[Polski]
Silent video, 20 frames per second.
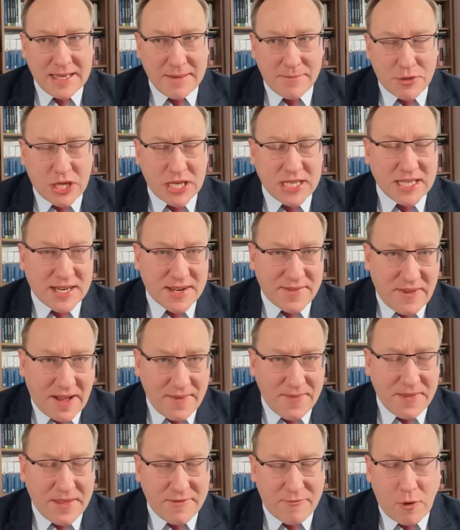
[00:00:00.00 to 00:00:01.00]
przez
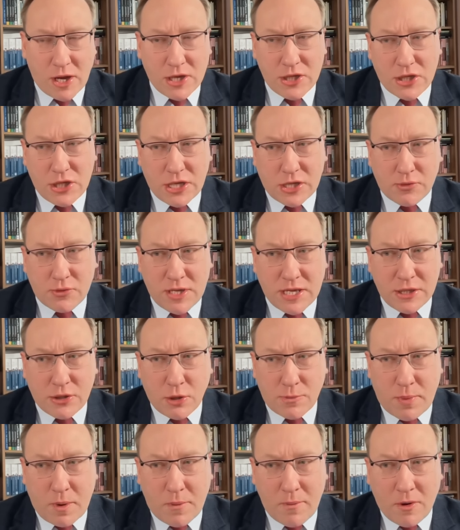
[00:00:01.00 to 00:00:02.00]
Rwandę właśnie, której
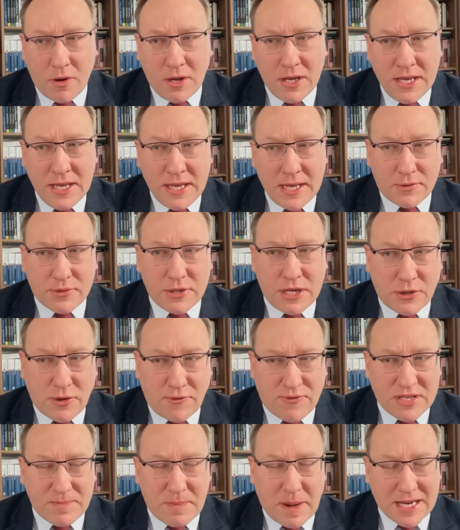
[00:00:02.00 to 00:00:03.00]
to, pomo- której to
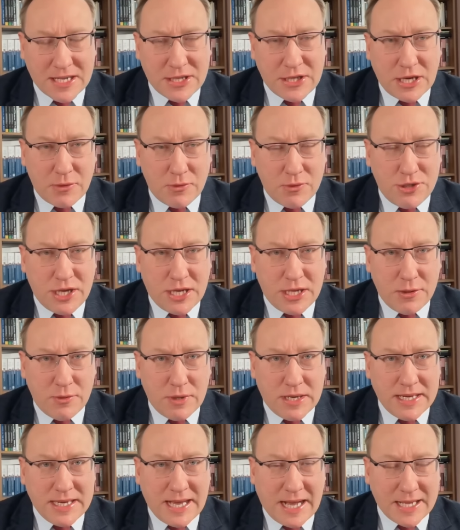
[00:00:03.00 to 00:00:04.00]
wsparcia
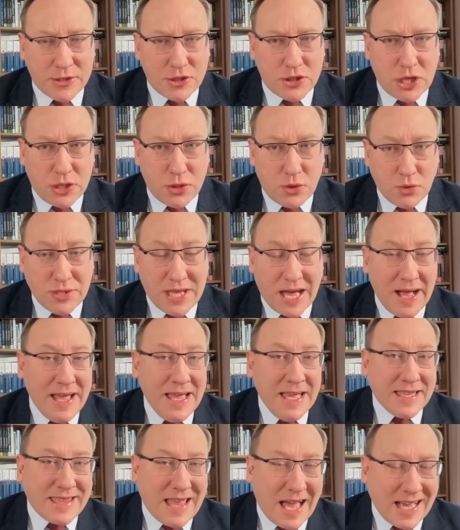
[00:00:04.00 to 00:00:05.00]
udzielił Andrzej Duda.
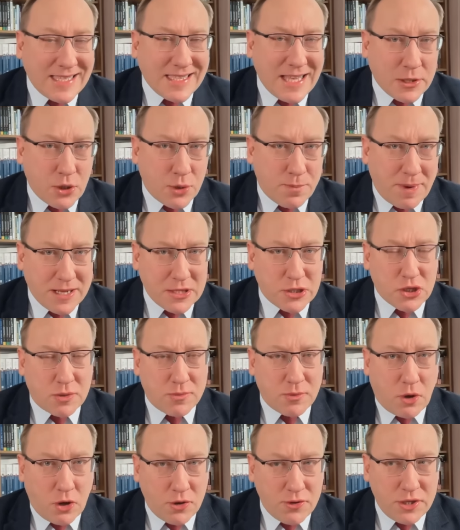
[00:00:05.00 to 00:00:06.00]
Tak na to
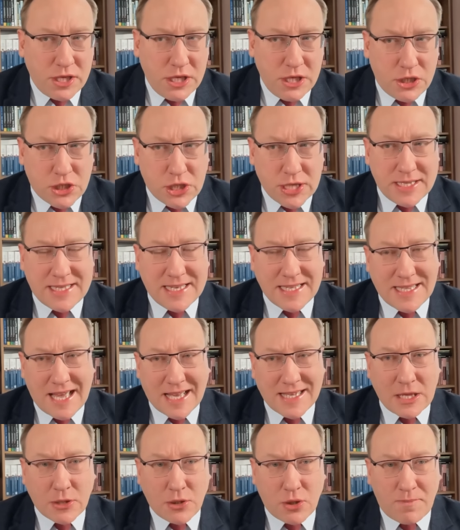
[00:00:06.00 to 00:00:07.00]
patrzą Kongijczycy,
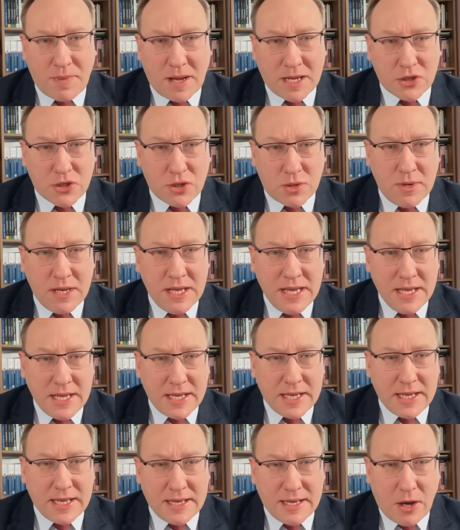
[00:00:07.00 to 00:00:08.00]
tak na to patrzą
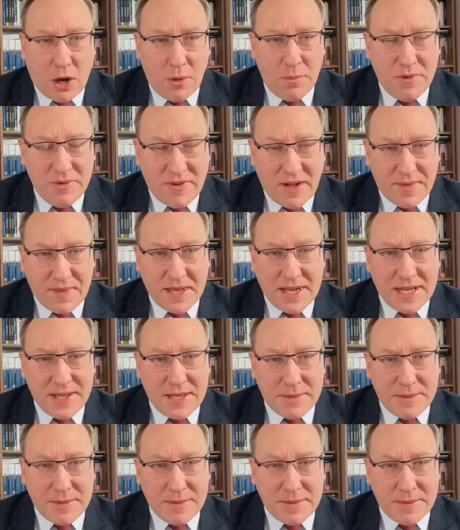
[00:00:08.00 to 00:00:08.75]
obywatele